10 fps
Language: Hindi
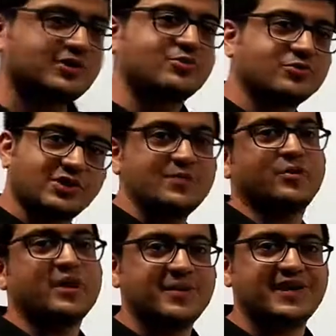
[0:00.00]
है उसको तीन फुट
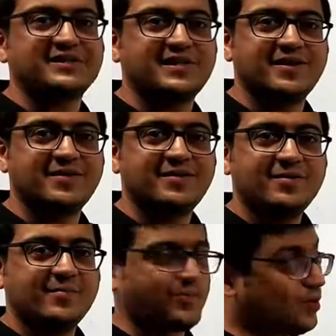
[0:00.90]
का मिरर चाहिए
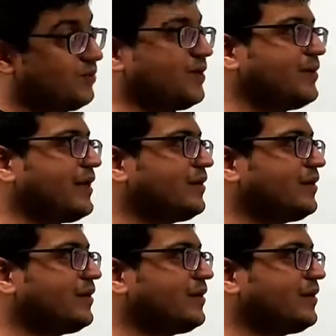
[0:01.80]
प्रॉब्लम है